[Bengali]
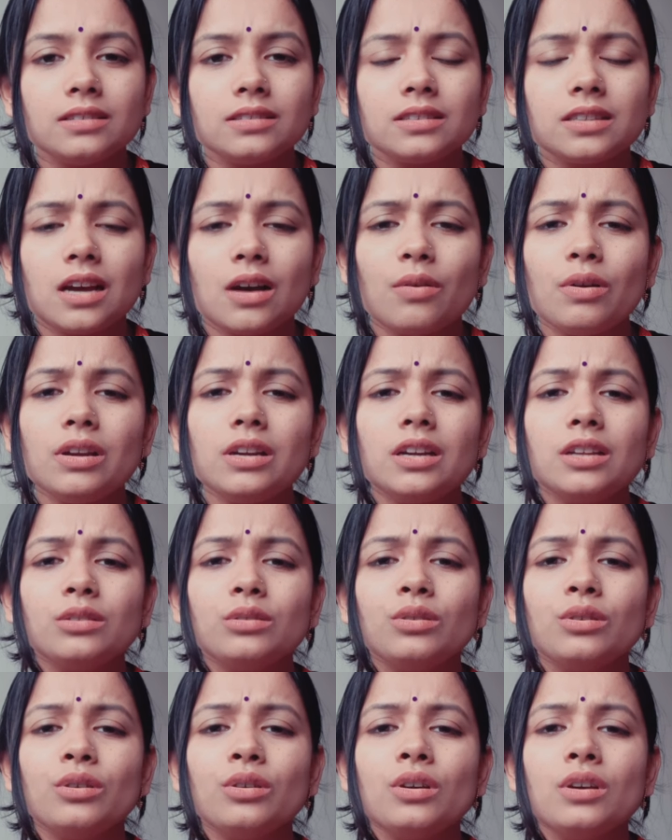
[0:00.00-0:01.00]
সাওয়ালরা
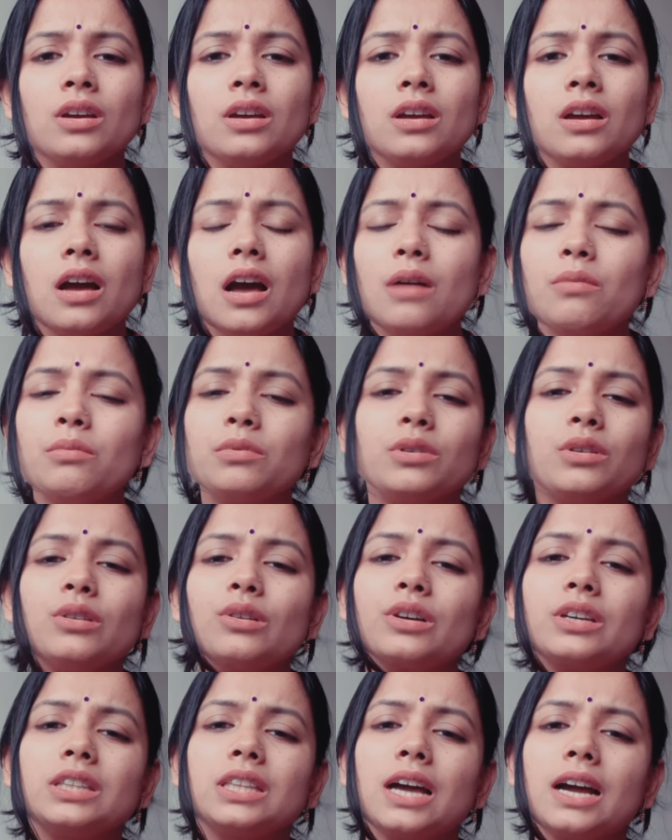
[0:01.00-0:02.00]
তো
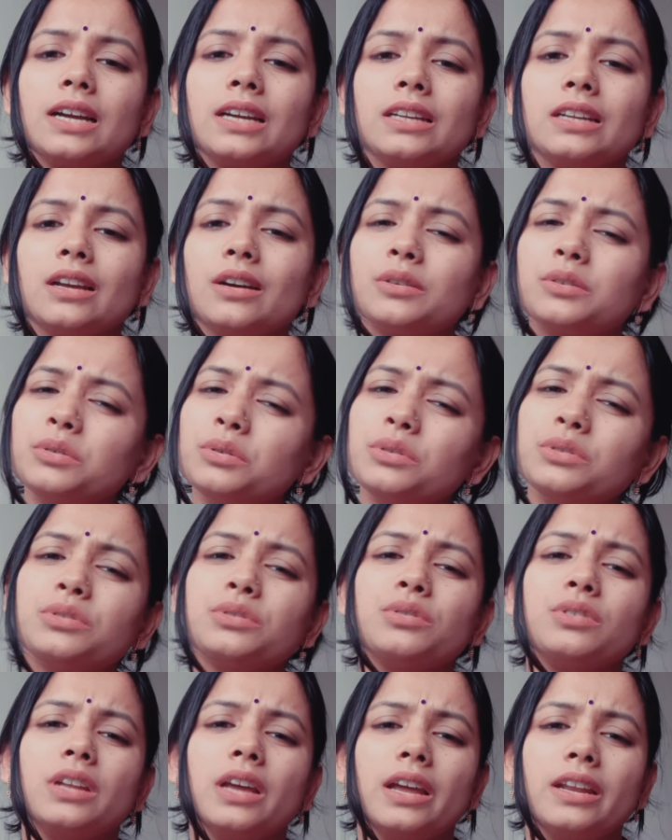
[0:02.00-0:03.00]
আমগুলোকে থাকে না
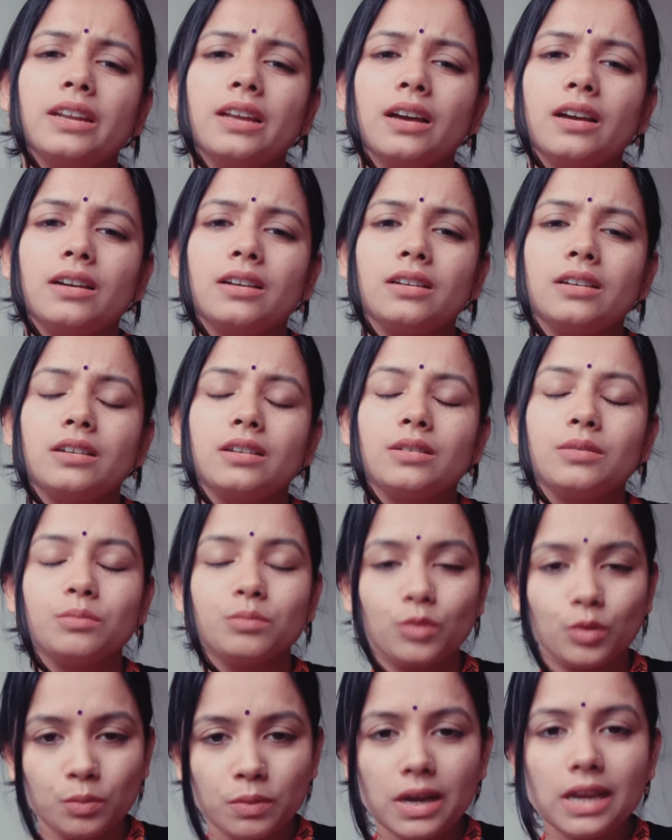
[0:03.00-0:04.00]
খোঁজও নেয় না
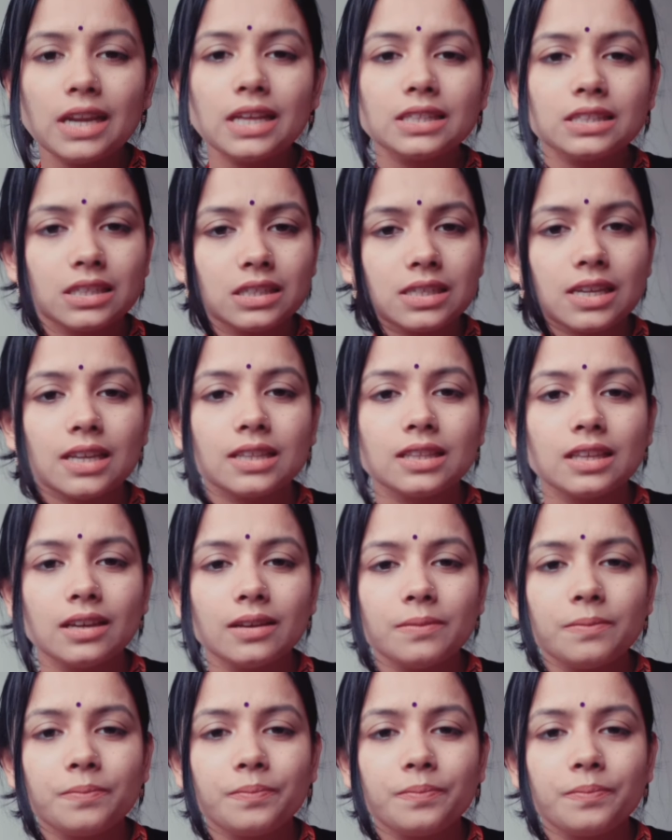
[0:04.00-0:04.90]
মোবাইল আছে সাথে